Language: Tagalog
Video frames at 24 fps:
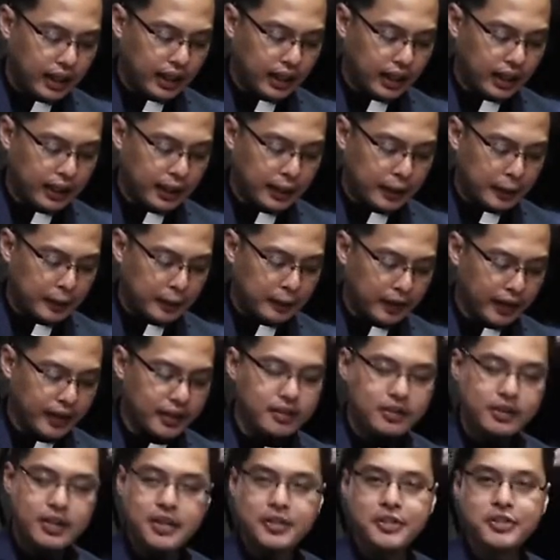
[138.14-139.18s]
Uh,
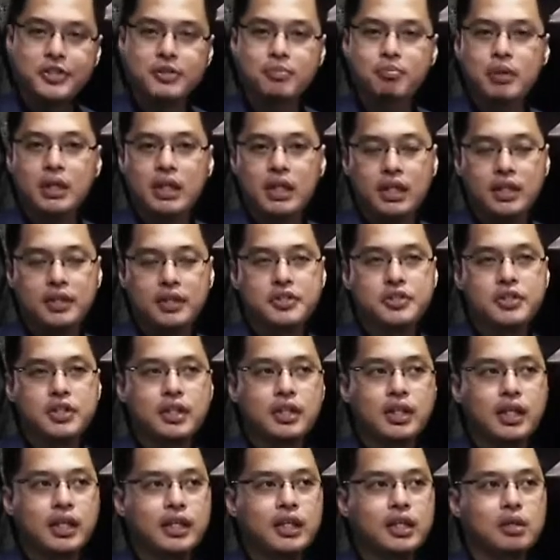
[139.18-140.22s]
and this means,
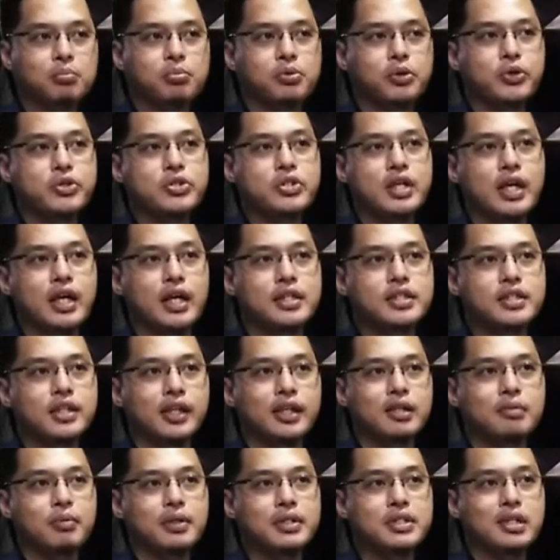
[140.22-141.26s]
in the Hebrew sense, ang
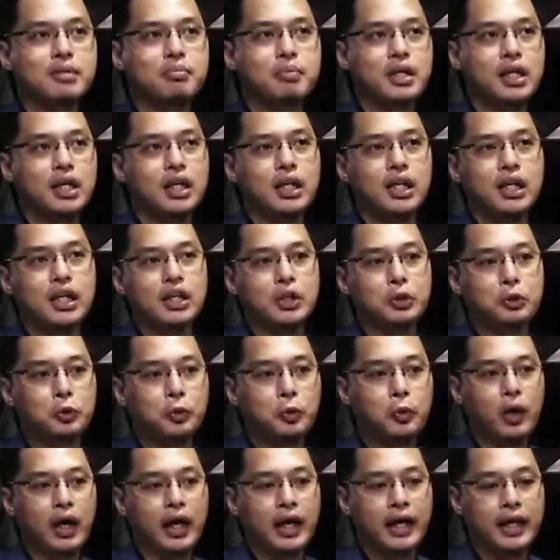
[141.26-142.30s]
ibig sabihin
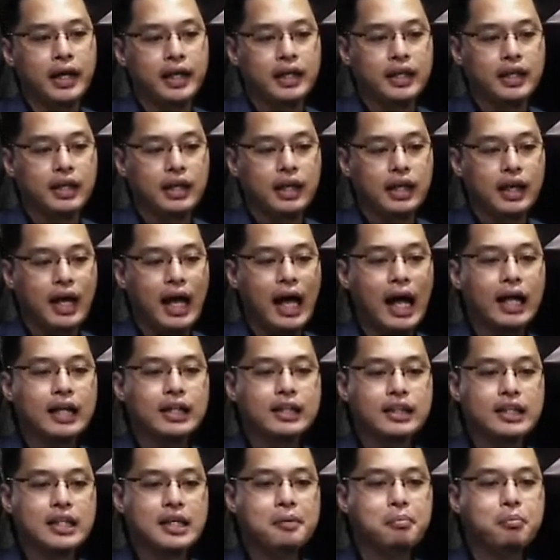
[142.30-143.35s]
nito ay
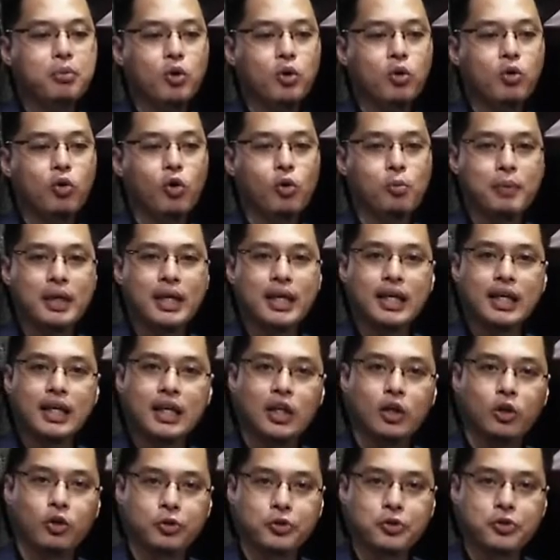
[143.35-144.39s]
aktibong
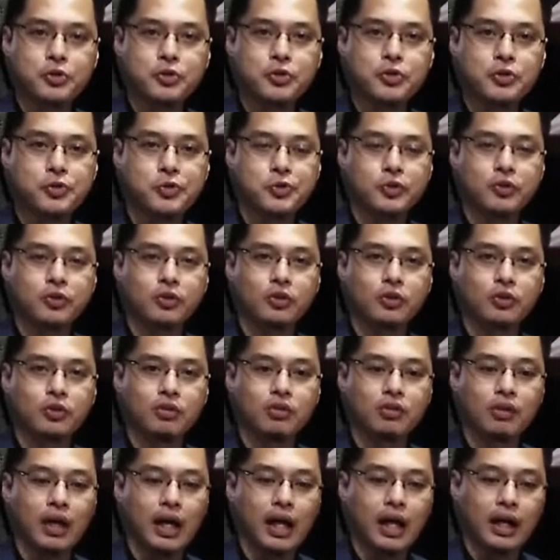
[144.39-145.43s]
kumikilos.
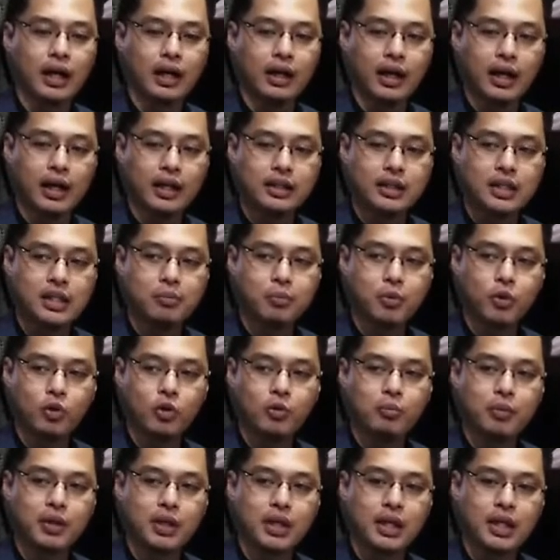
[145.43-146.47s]
No? Aktibong
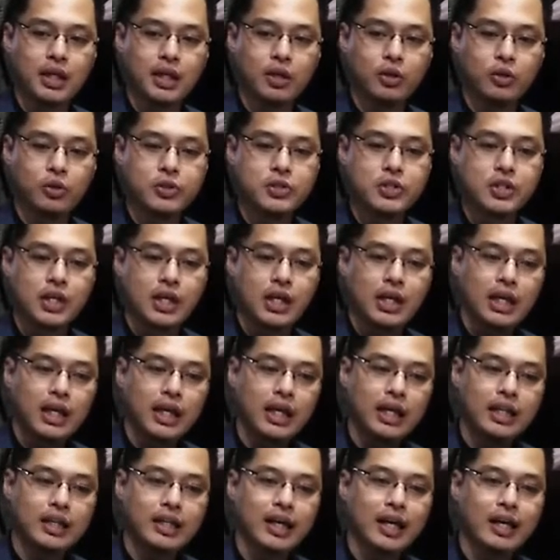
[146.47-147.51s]
kumikilos
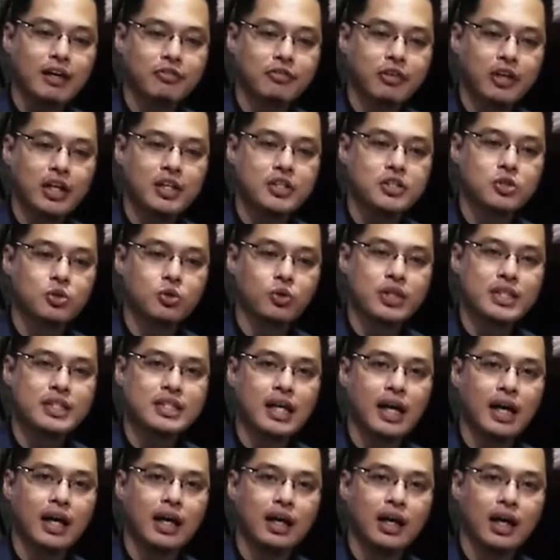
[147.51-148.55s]
in reference to
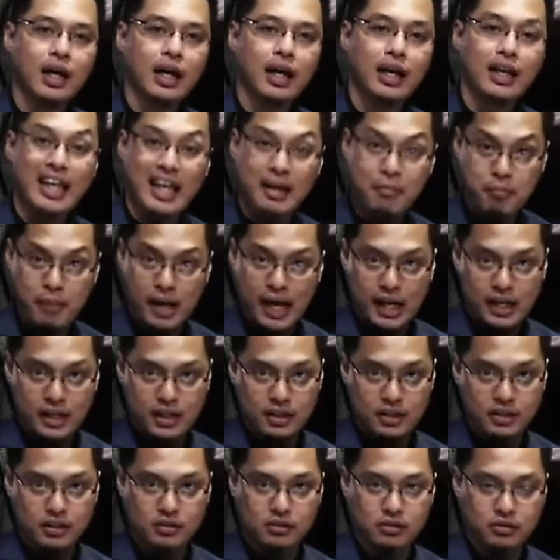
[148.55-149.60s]
isang
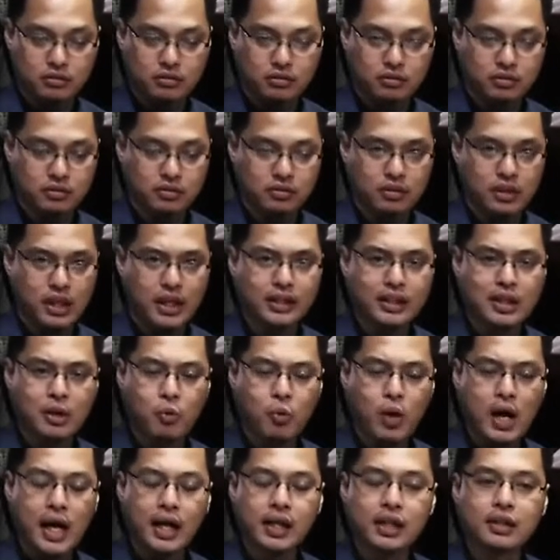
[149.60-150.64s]
laman, no,
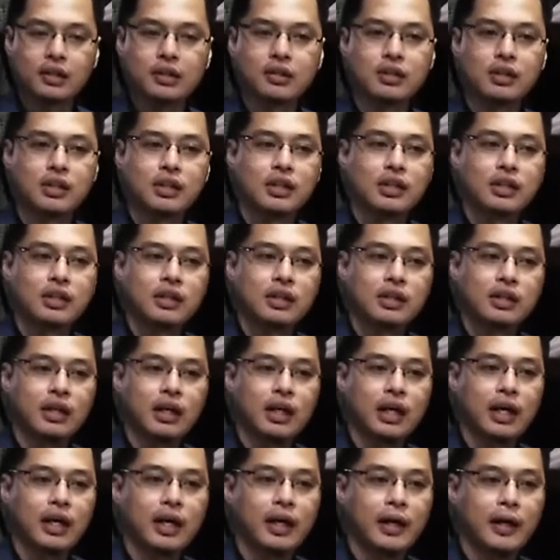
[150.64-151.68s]
katawan,
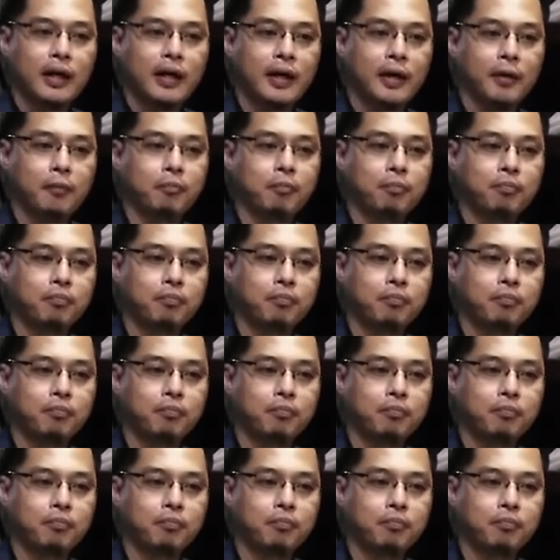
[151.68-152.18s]
uh,